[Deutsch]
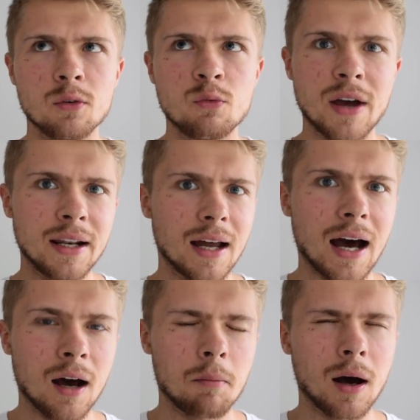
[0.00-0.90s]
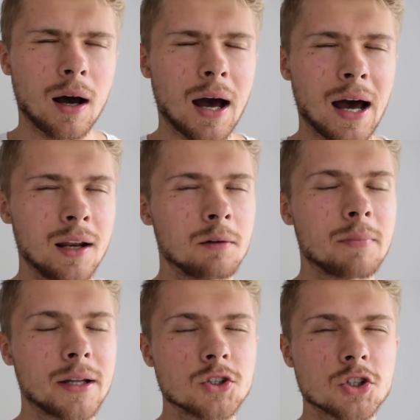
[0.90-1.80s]
wenn aber alle
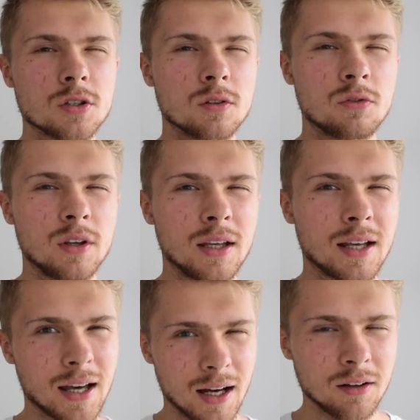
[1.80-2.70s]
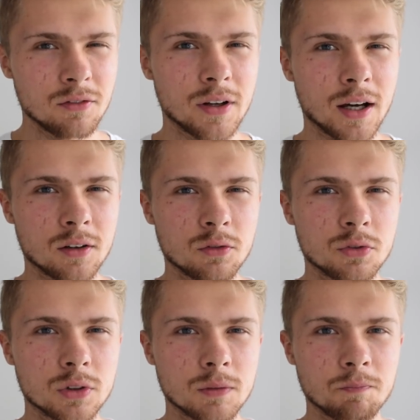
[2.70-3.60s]
Menschen vegan werden
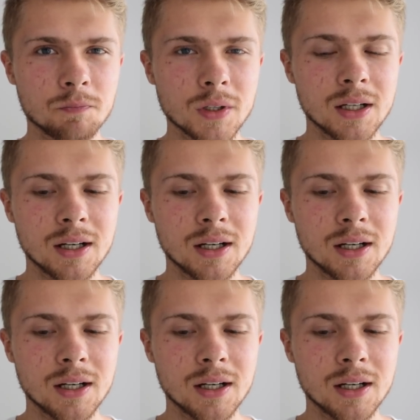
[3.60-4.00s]
würden,